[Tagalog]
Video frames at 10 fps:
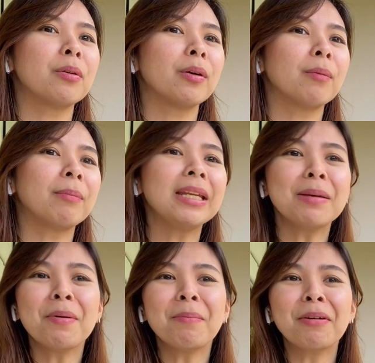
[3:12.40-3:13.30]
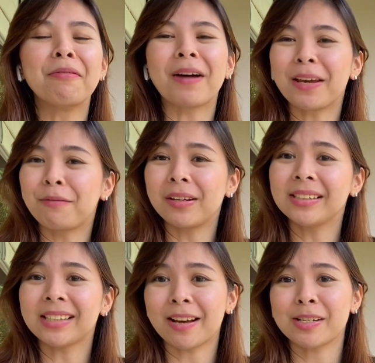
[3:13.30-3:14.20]
minimum yung 5
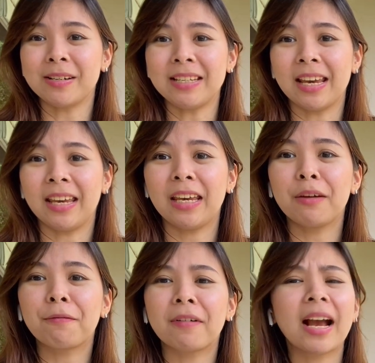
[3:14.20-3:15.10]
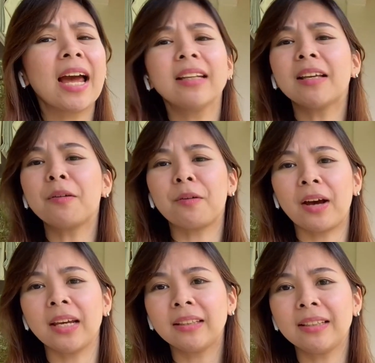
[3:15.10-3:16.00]
years actually. Eh. If kahit ano,
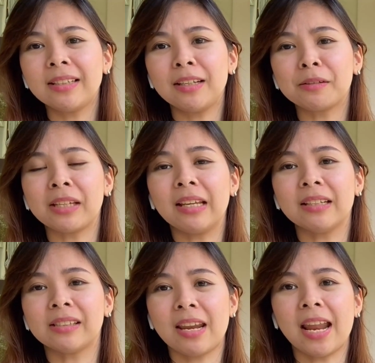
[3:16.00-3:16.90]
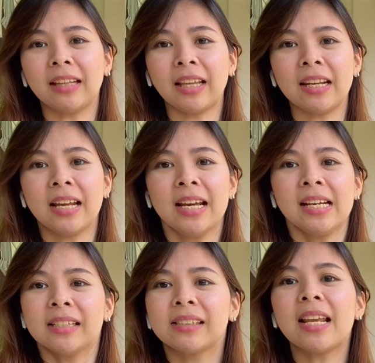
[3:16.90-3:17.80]
kahit hindi dito sa industry natin,
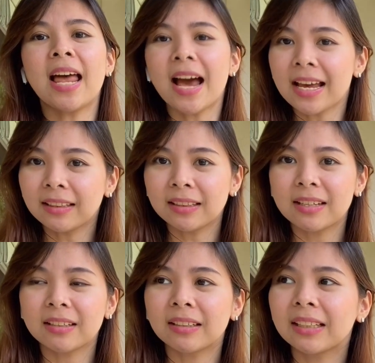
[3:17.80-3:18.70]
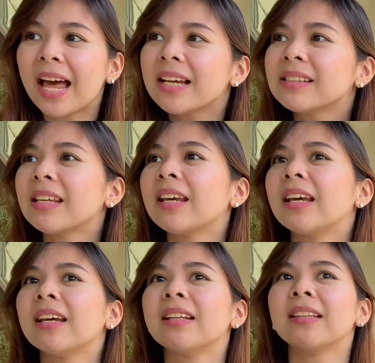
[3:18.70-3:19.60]
sa lahat ng
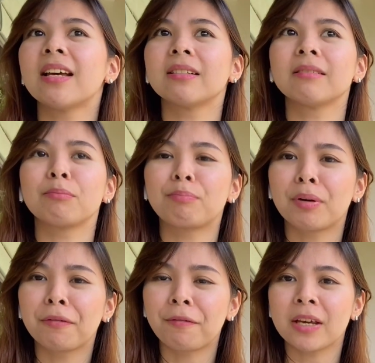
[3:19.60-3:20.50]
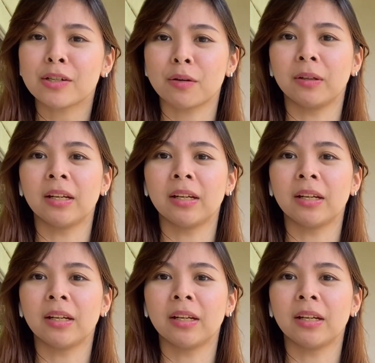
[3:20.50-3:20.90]
klase ng profession,